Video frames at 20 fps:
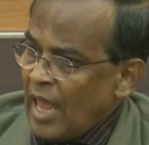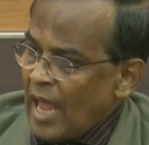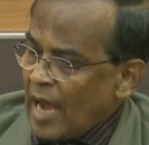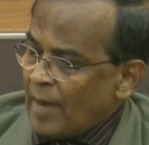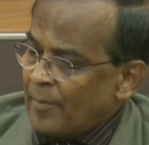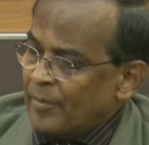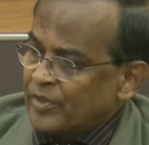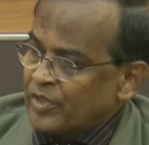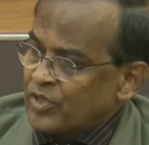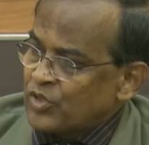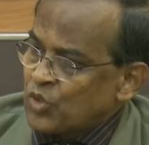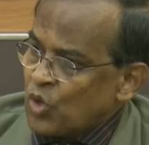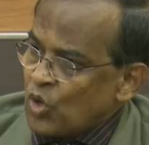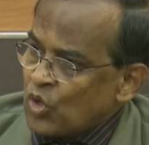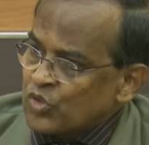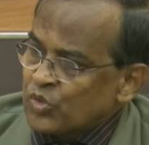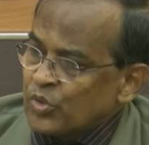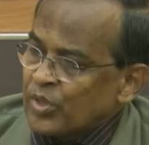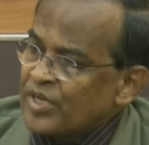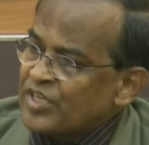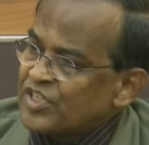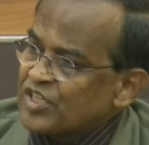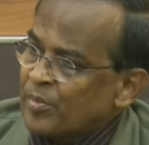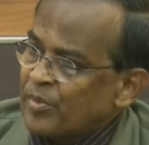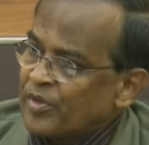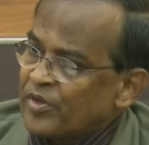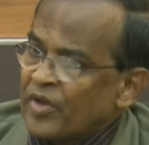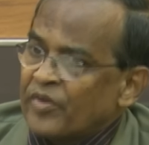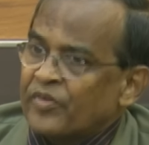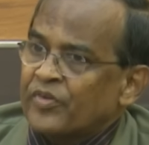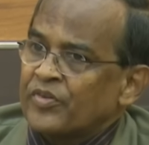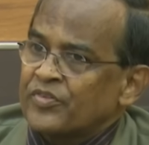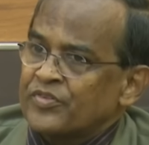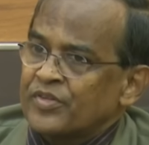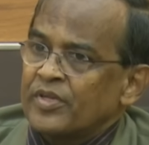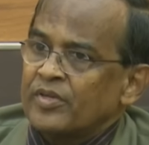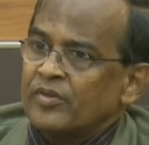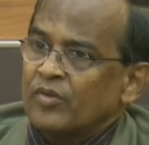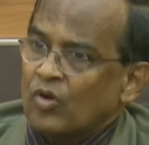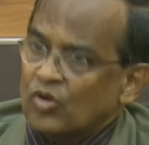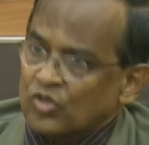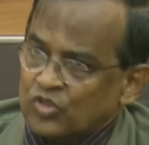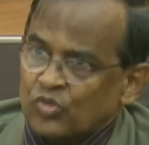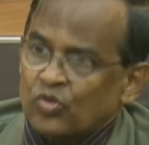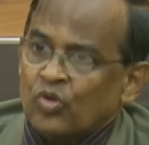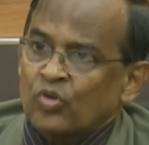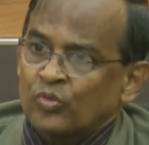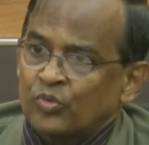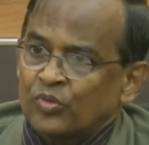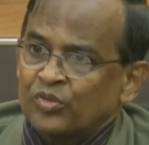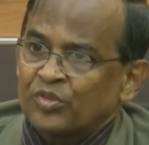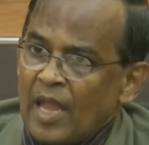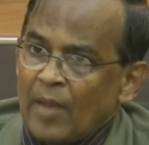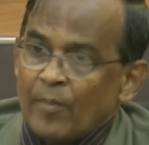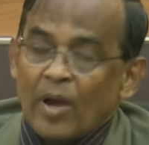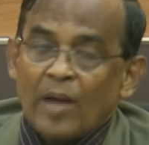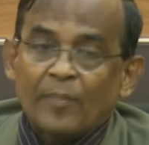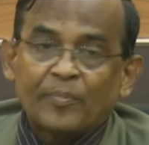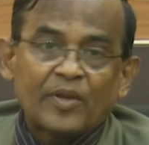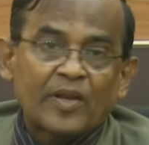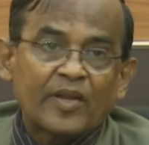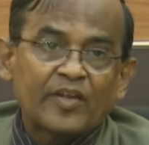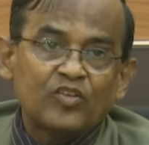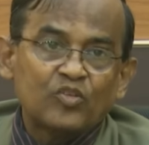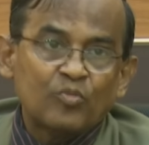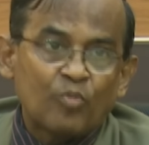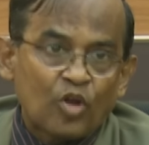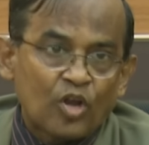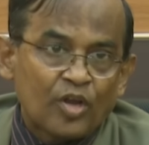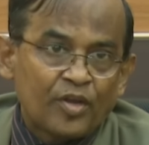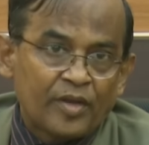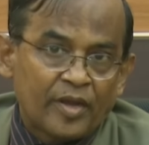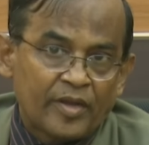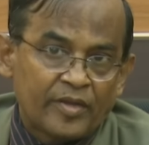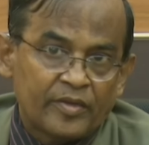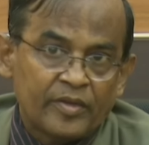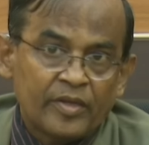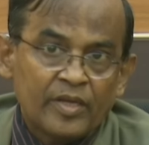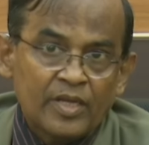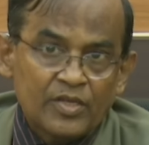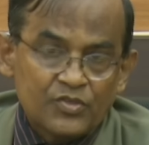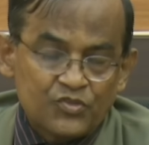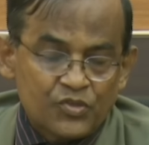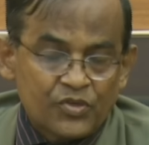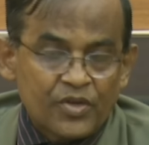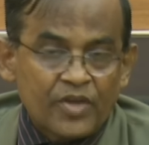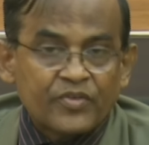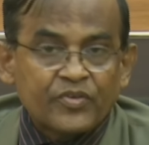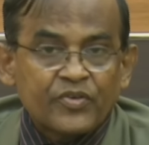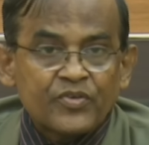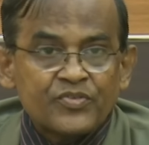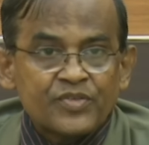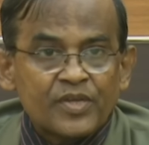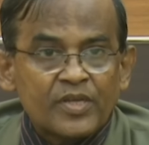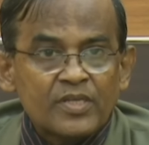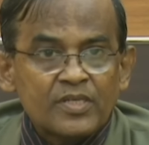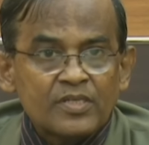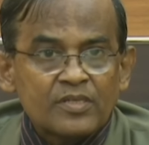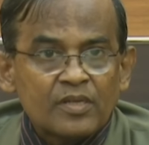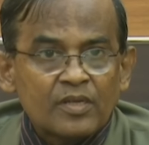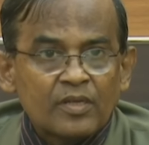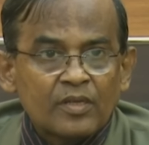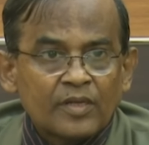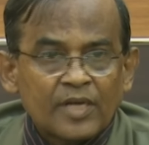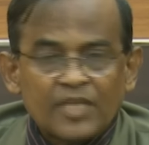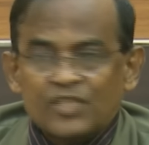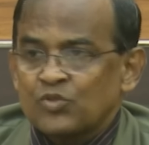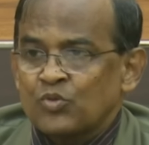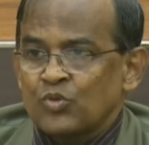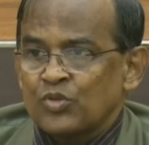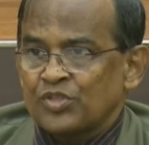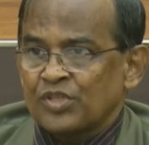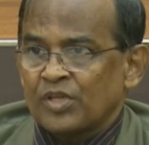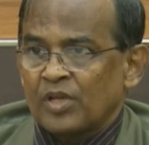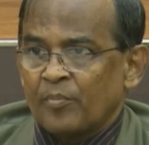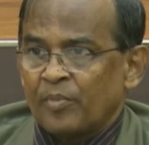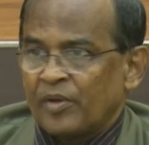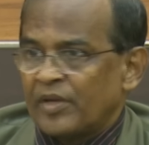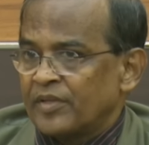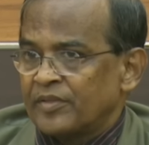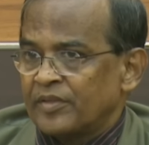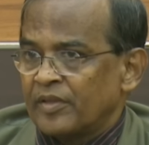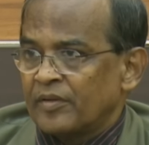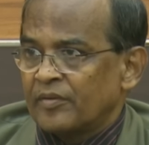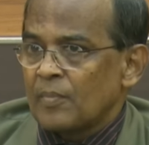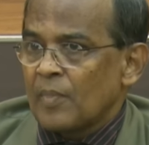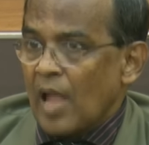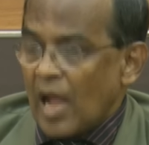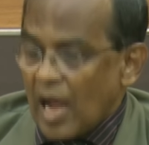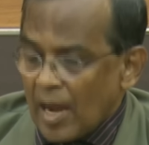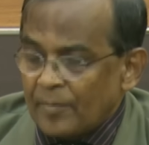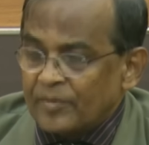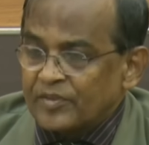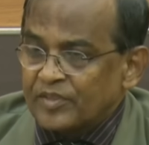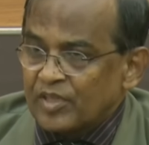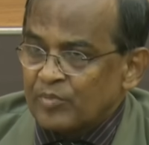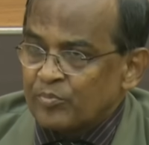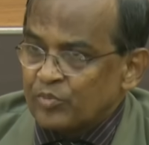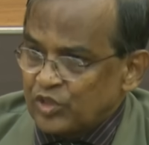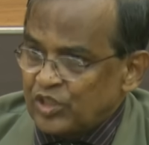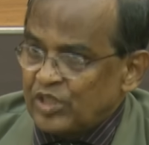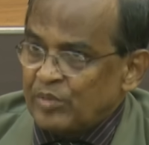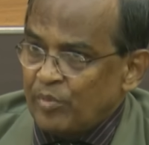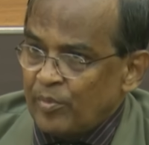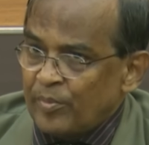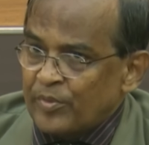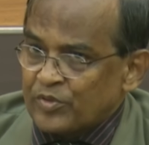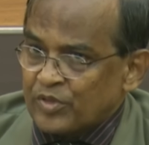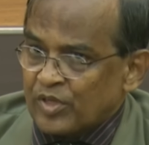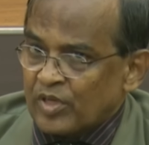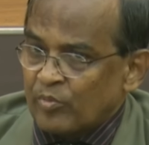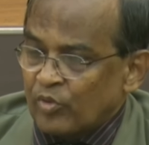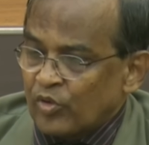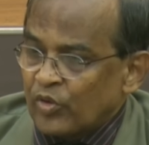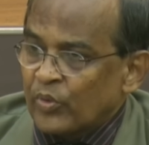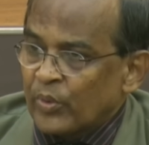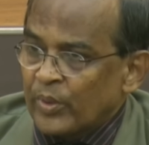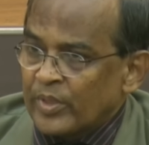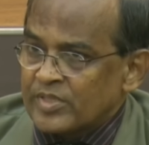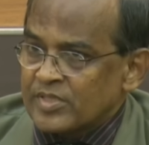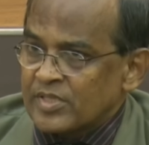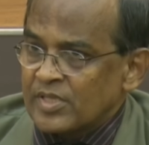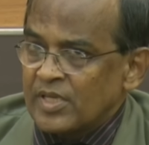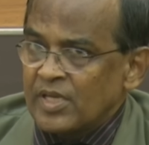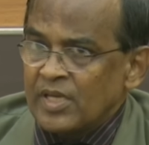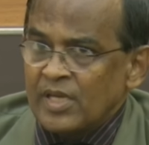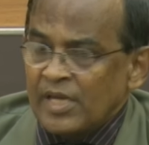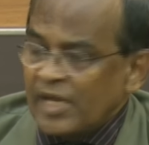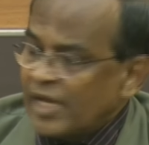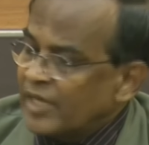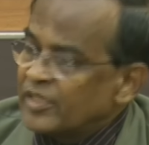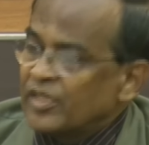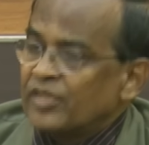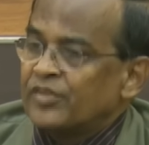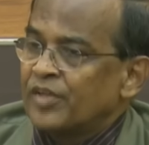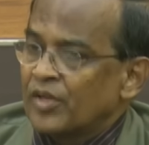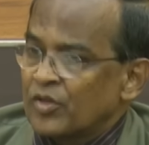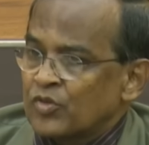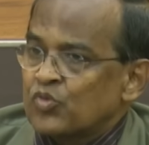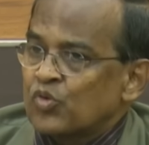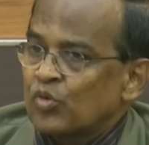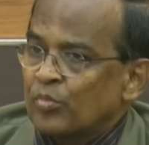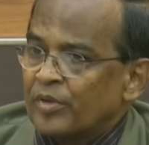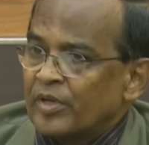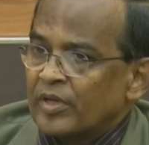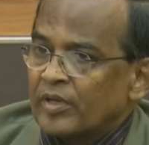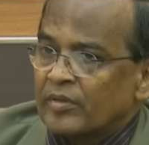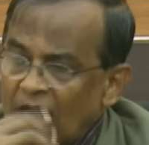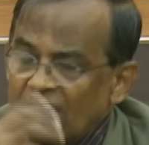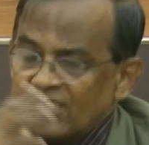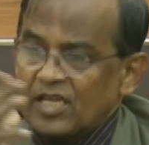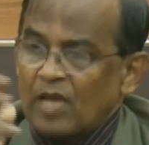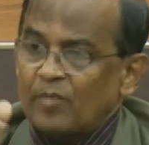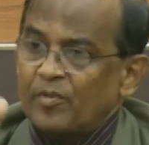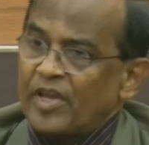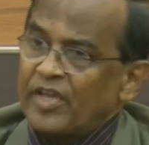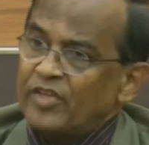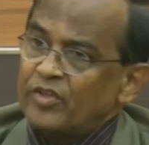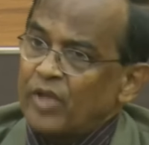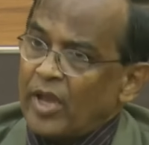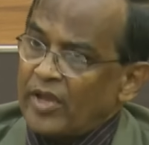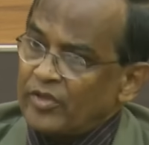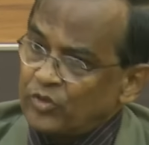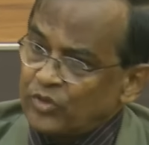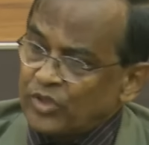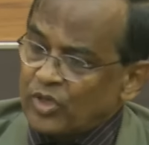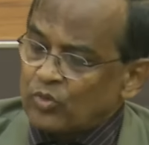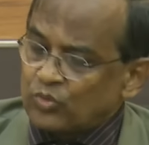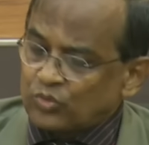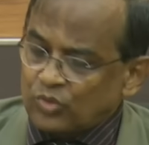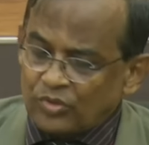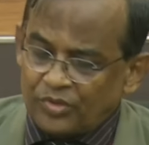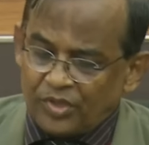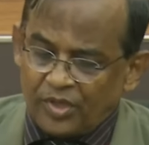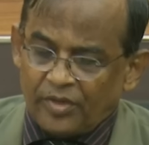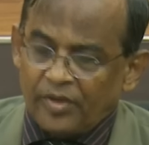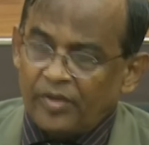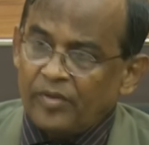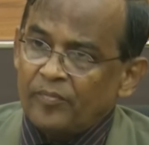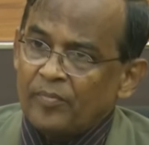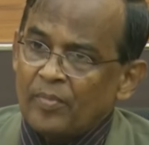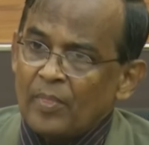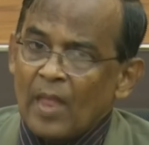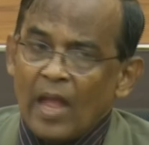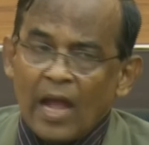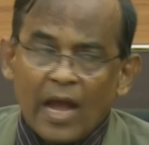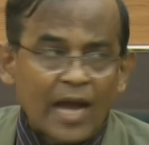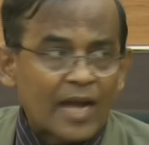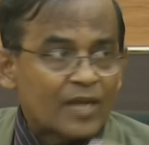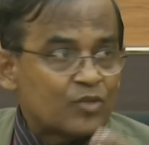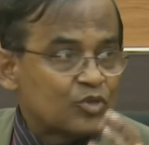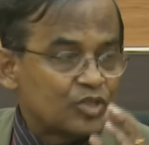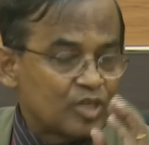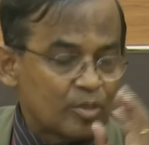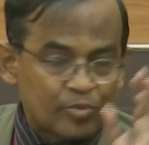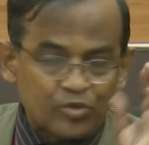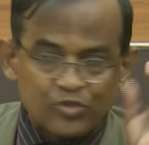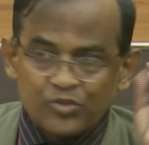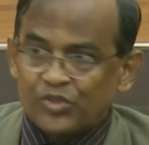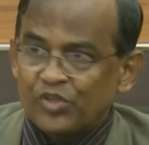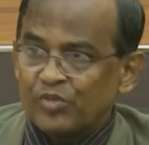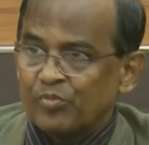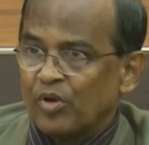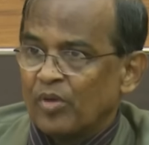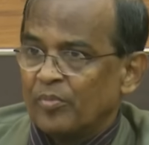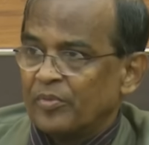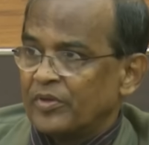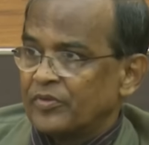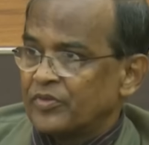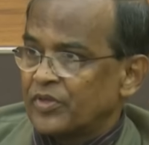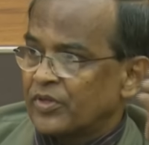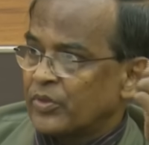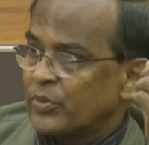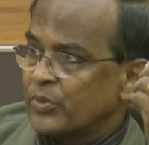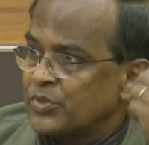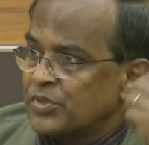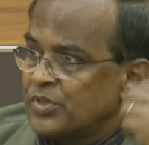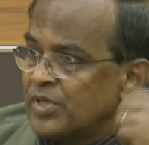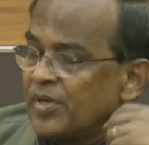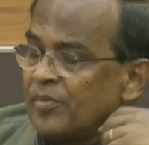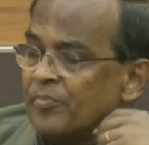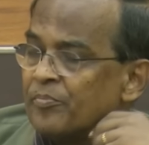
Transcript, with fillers: আমাদের সহযোগী হিসেবে রেড ক্রিসেন্ট অংশগ্রহণ করতে এবং আপনারা কিন্তু বলেন নাই যে রেড ক্রিসেন্ট কাজ করছে না ভেঙে দেন আমাদের বুদ্ধি বিবেচনায় মনে হয়েছে এদের দেওয়া চলবে না আচ্ছা আমি এই এই দুটার উত্তর দিয়ে নেই আর দুইটা প্রশ্ন নিব আমি সেটা হচ্ছে